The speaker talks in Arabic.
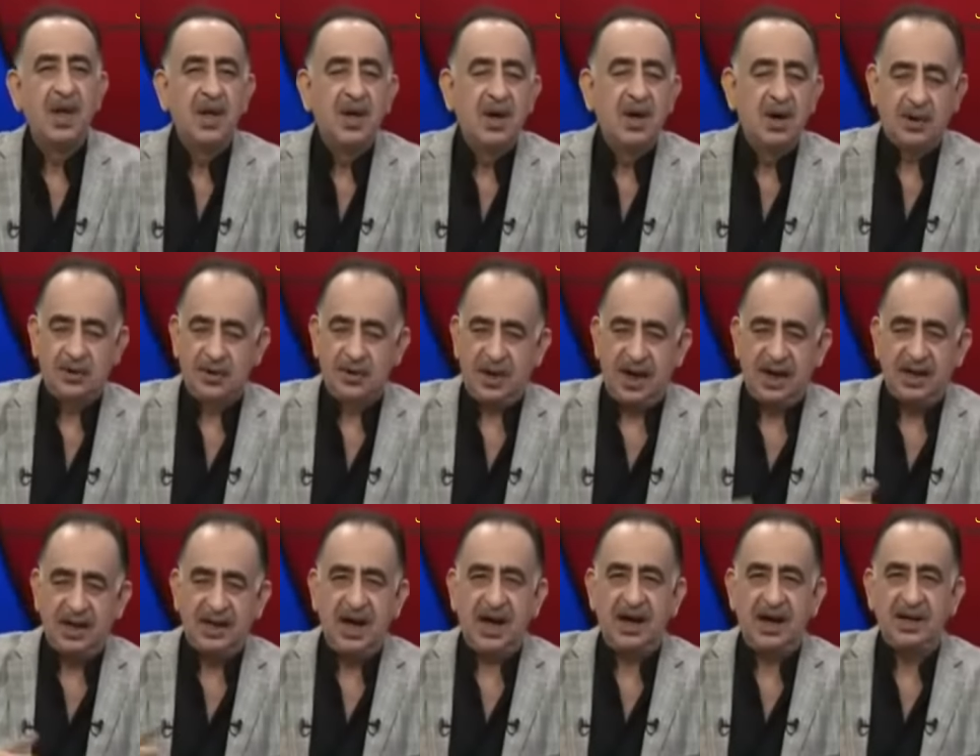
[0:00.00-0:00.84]
اقضوا
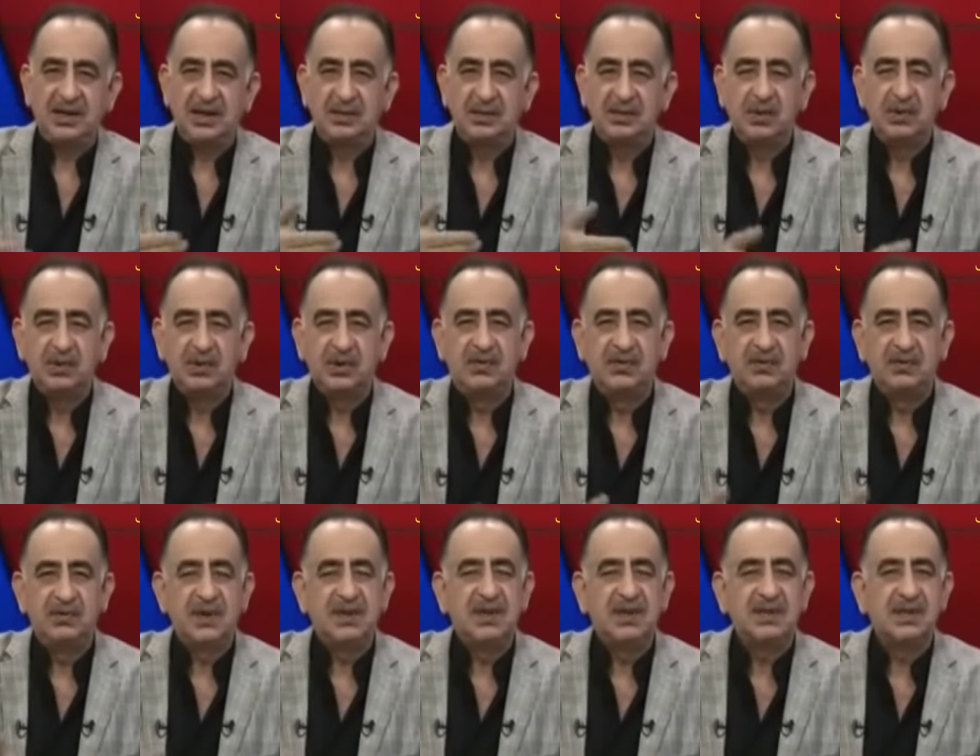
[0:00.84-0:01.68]
على داعش الموجود في
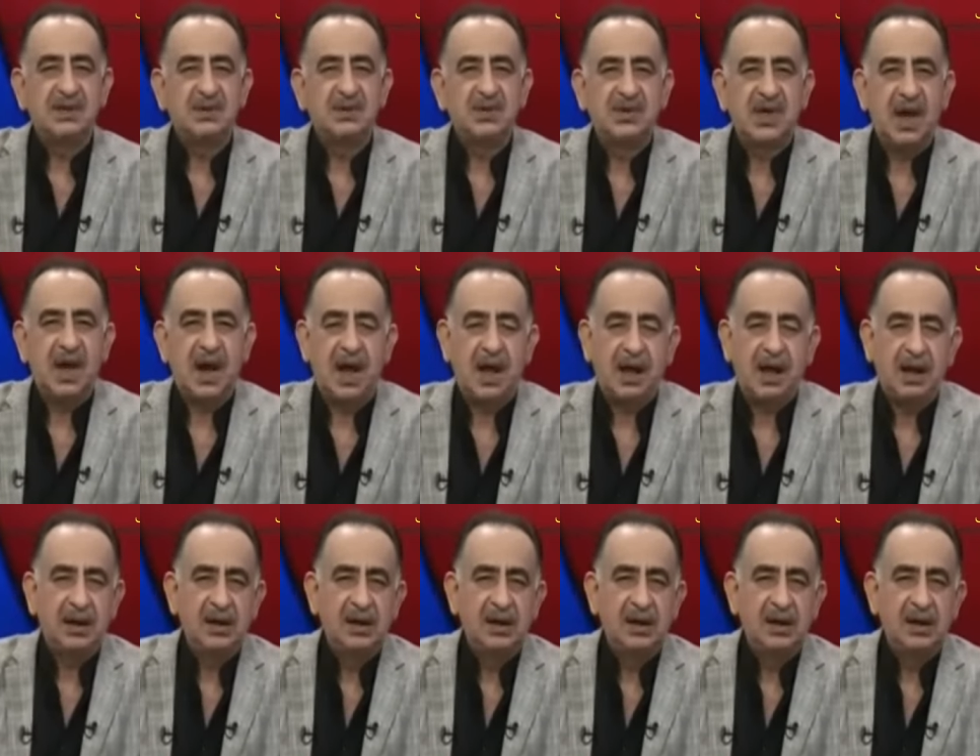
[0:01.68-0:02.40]
مجلس الوزراء